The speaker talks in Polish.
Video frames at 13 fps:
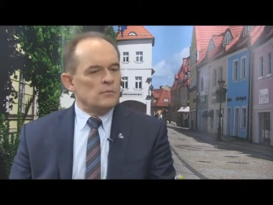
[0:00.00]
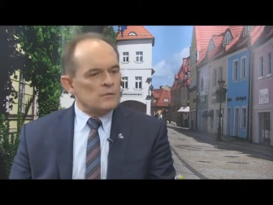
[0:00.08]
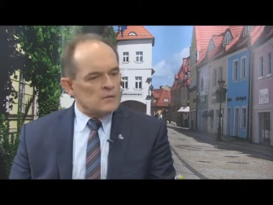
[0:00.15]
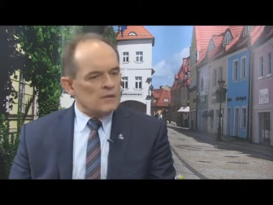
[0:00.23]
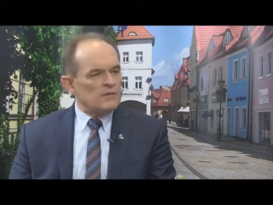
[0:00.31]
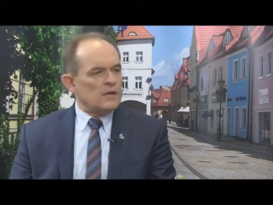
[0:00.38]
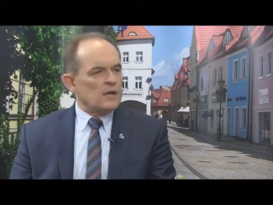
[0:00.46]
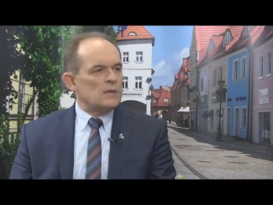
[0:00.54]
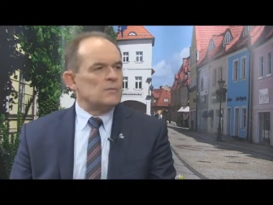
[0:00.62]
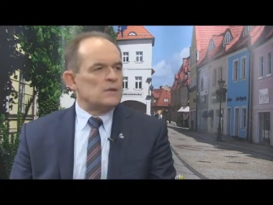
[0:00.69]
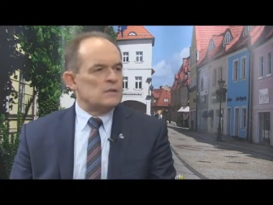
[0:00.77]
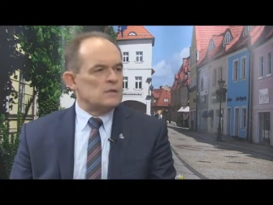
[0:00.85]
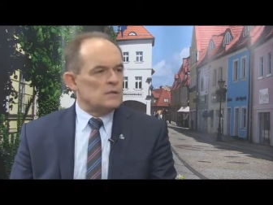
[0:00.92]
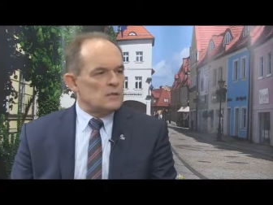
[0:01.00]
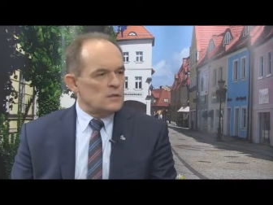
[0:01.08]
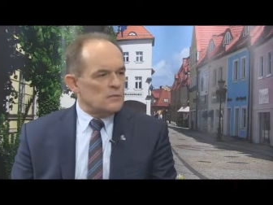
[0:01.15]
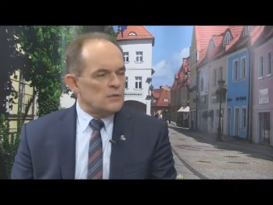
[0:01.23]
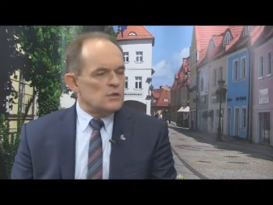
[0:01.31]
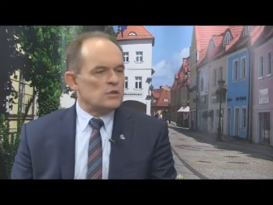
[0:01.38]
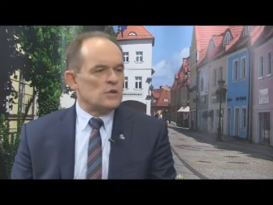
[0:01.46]
zawiera między
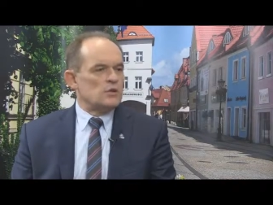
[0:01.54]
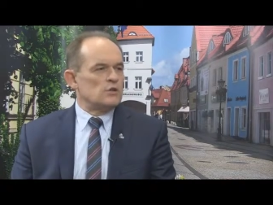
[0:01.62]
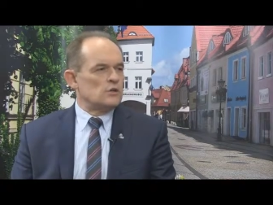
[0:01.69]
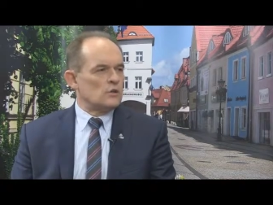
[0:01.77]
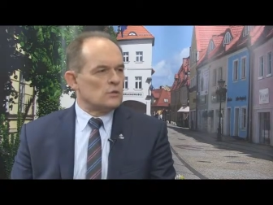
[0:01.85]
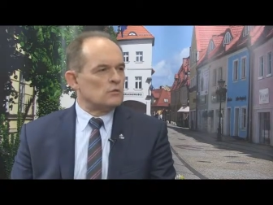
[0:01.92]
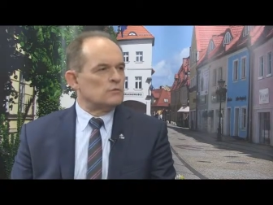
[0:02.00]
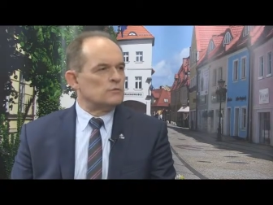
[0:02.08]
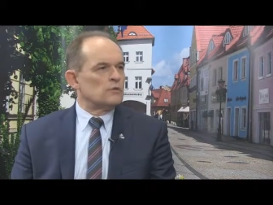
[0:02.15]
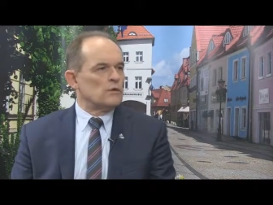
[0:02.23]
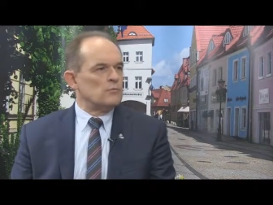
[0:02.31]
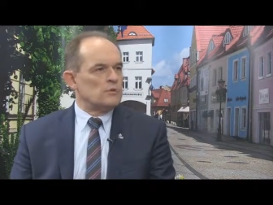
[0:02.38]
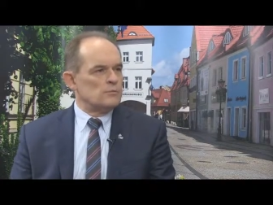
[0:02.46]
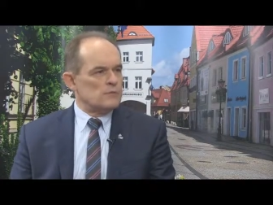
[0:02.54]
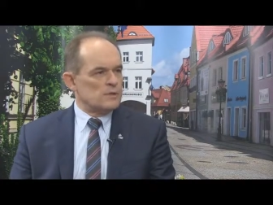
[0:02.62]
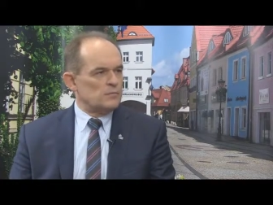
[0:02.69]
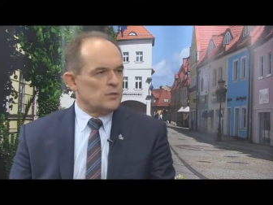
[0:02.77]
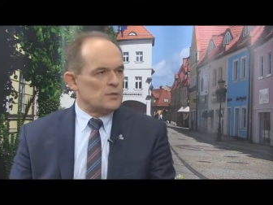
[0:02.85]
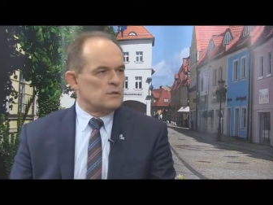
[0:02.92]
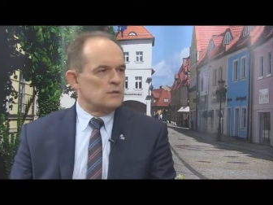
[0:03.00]
innymi część środków, które musimy
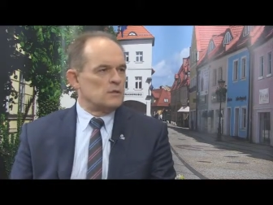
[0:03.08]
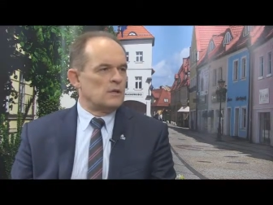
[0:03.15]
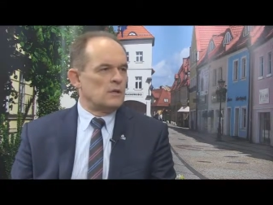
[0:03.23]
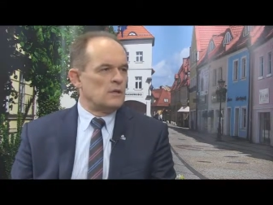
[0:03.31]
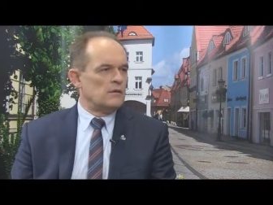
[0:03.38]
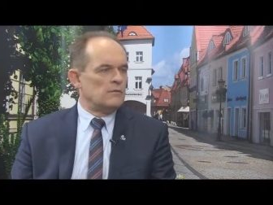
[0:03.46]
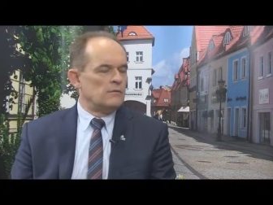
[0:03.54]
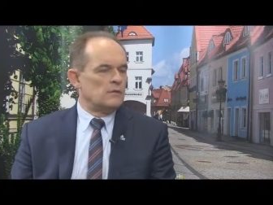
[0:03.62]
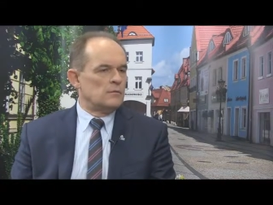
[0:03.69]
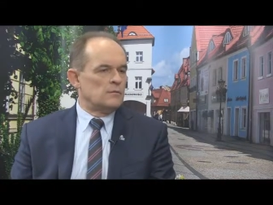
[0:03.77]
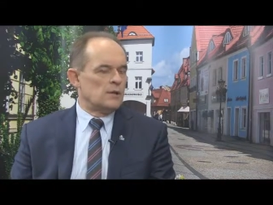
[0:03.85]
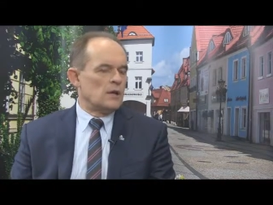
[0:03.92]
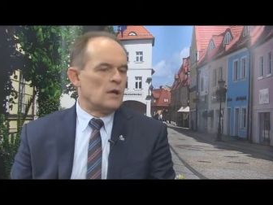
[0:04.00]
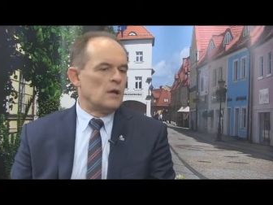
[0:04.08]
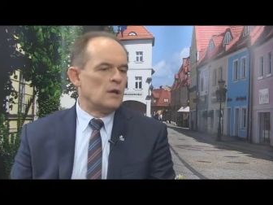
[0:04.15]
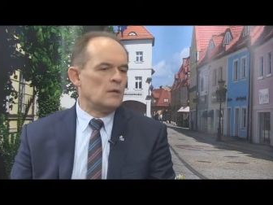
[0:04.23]
zapłacić tej firmie.